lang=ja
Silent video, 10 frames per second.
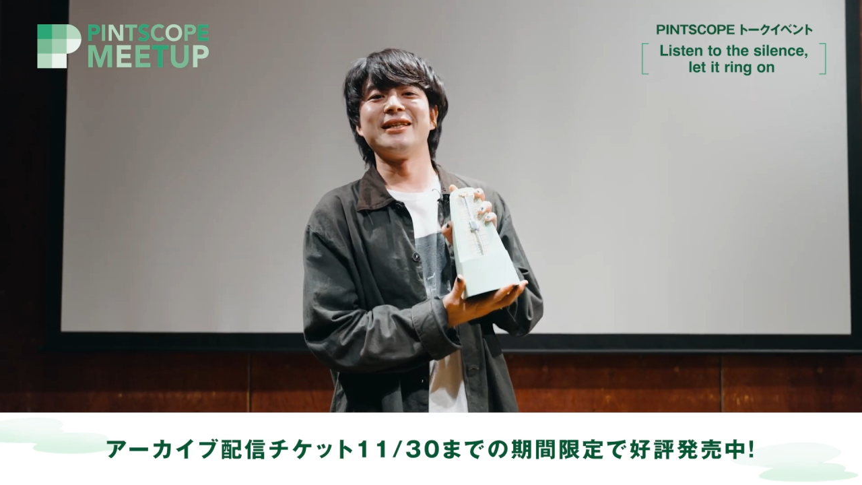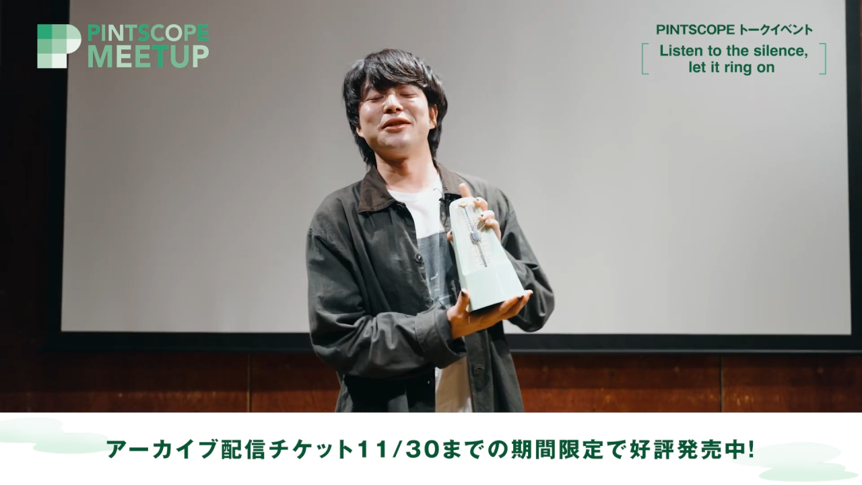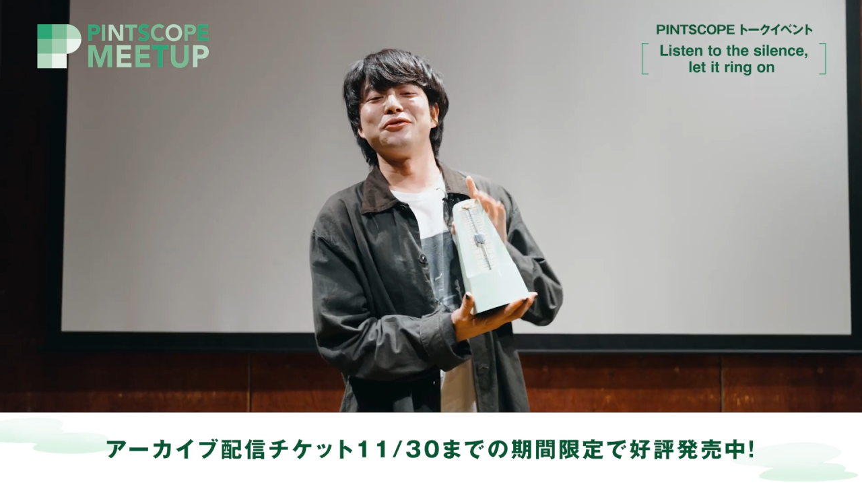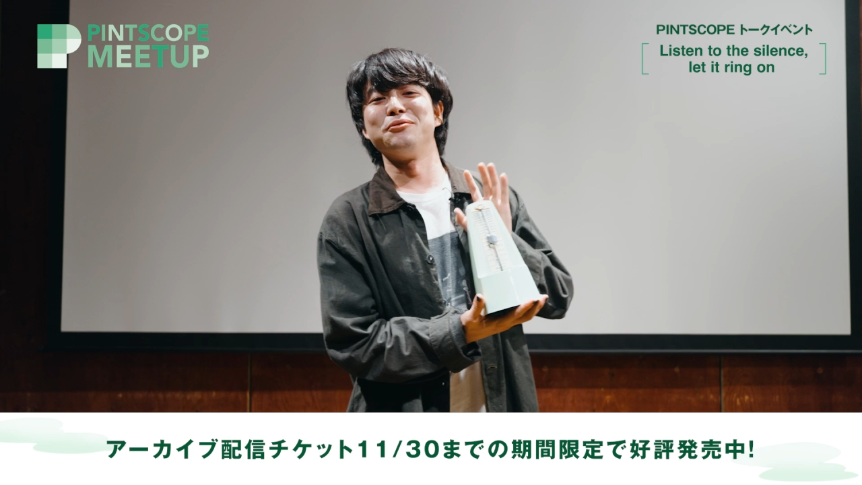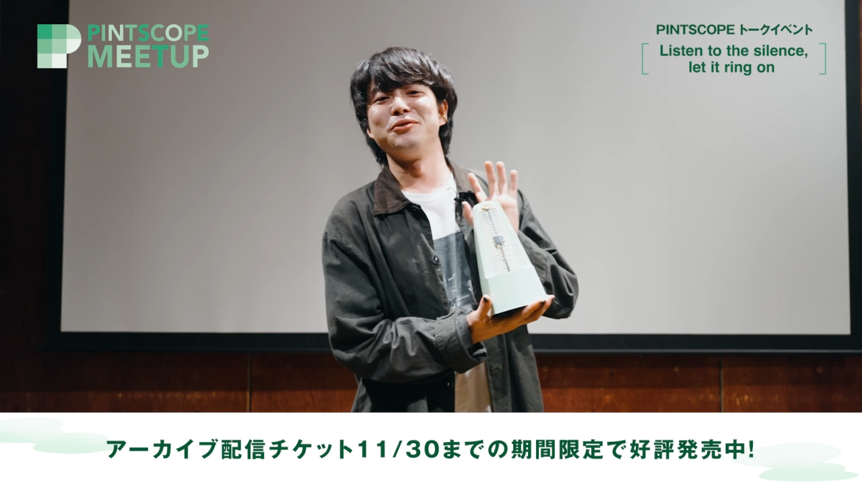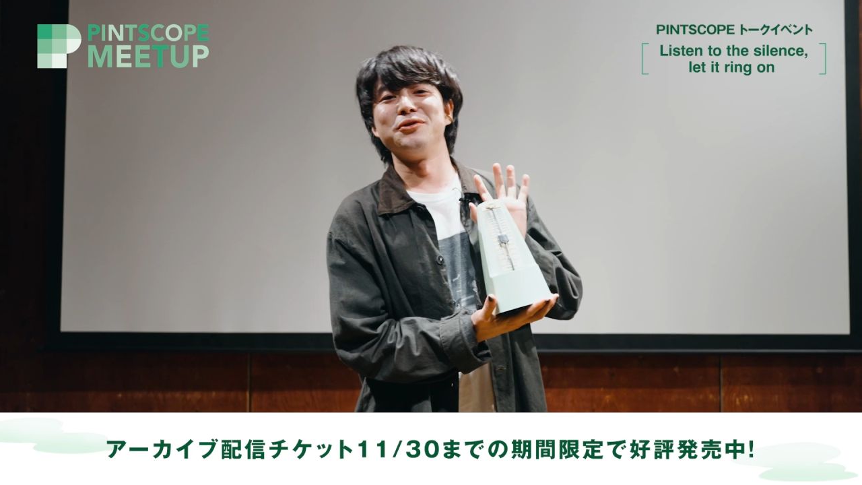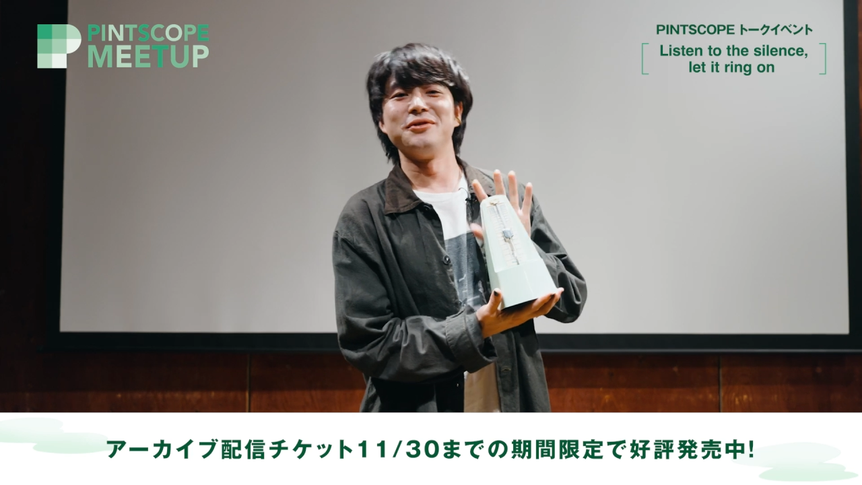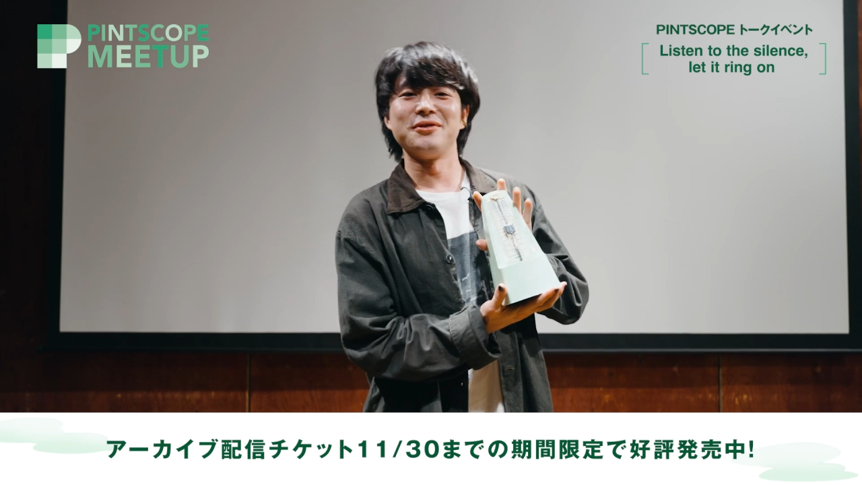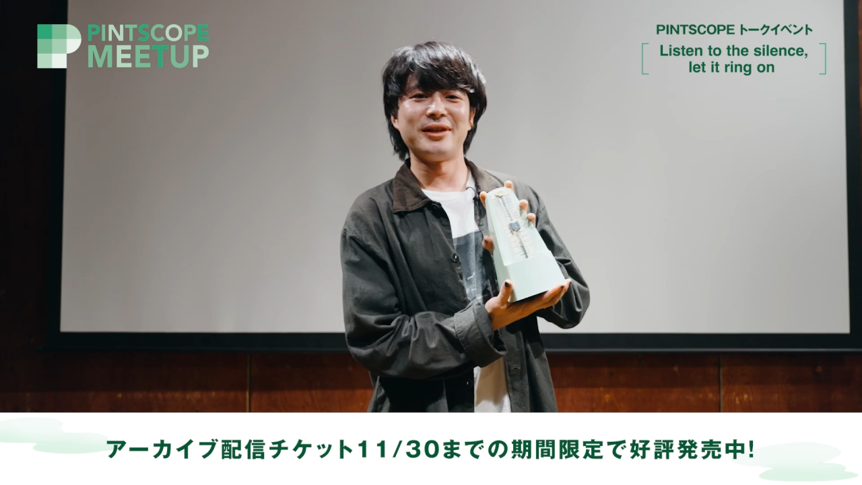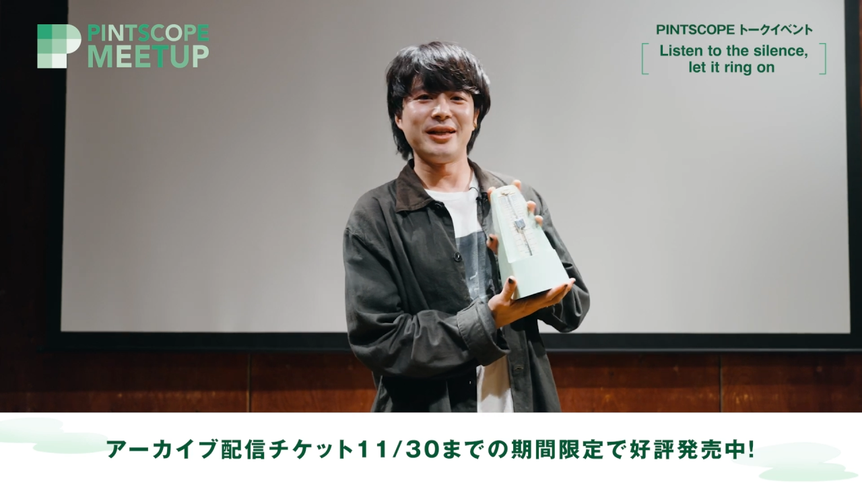たと思う
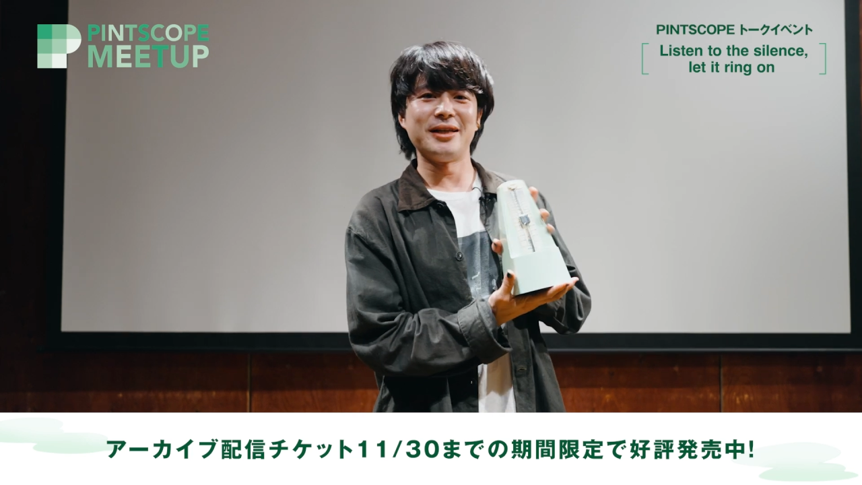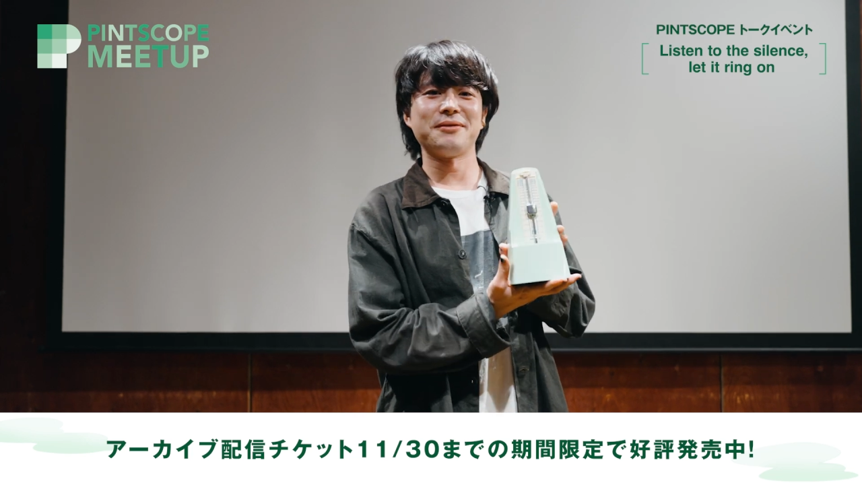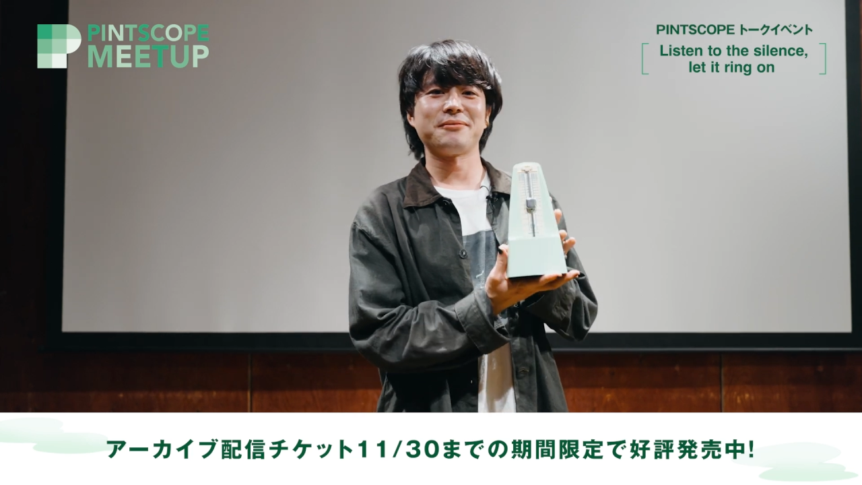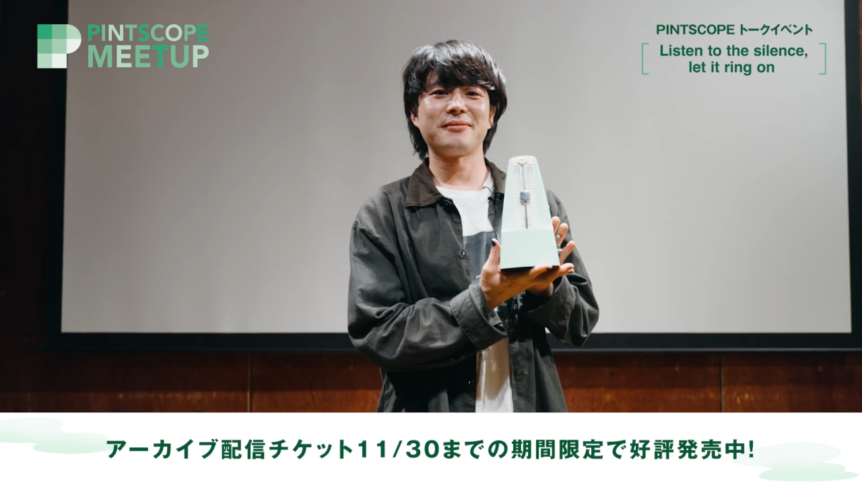ので